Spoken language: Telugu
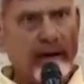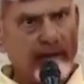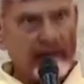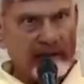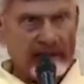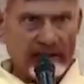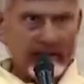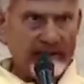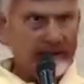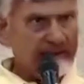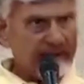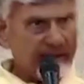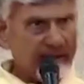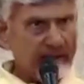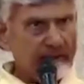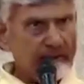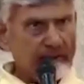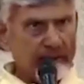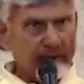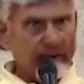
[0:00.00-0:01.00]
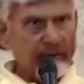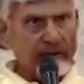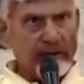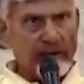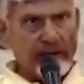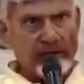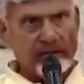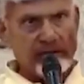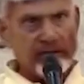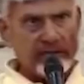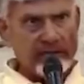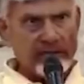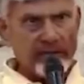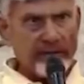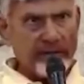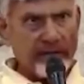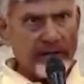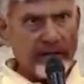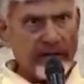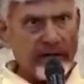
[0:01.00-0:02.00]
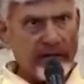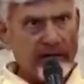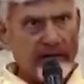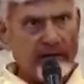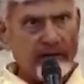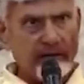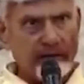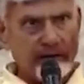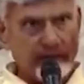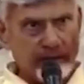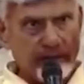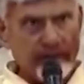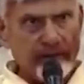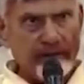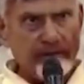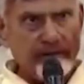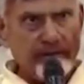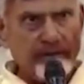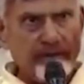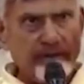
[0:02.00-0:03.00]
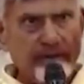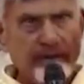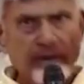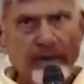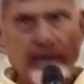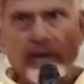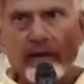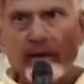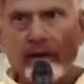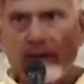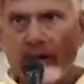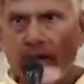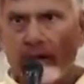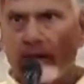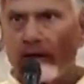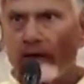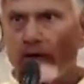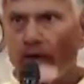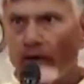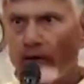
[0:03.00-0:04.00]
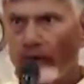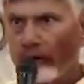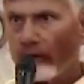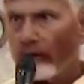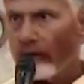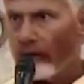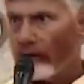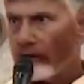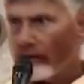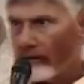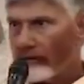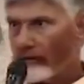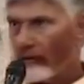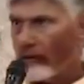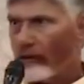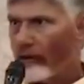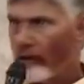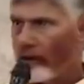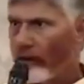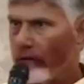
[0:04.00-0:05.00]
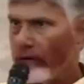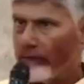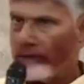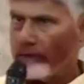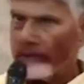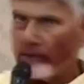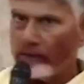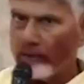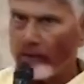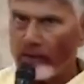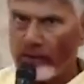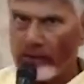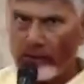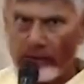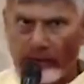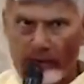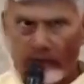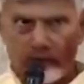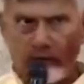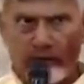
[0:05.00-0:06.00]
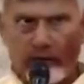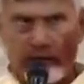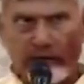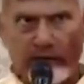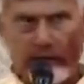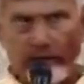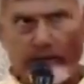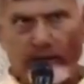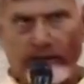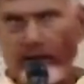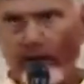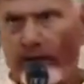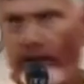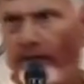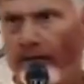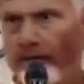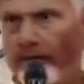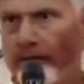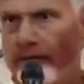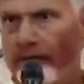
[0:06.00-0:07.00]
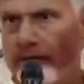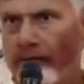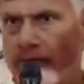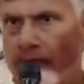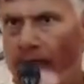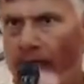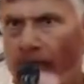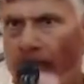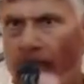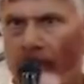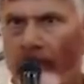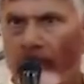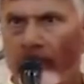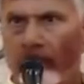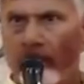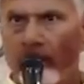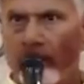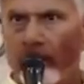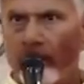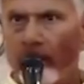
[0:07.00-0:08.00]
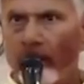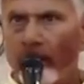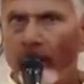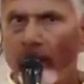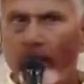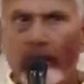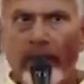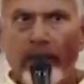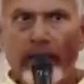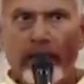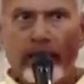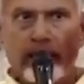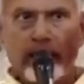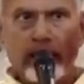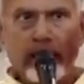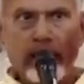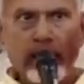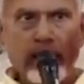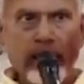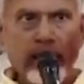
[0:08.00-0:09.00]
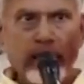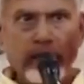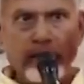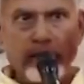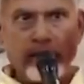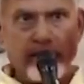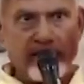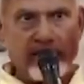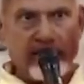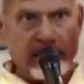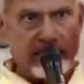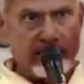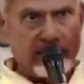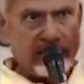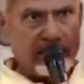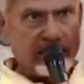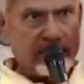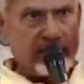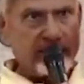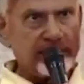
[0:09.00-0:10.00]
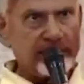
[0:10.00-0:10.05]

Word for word: లాస్ట్ టైం చాలా ఫర్మ్గా యాక్ట్ చేస్తే మీకు ఐడియా ఉంటుంది నేను ఒకటే రాష్ట్రంలో ఉండే ప్రతి ఒక్కరికి ఒకటే చెప్తున్నా ఇల్లీగల్ యాక్టివిటీస్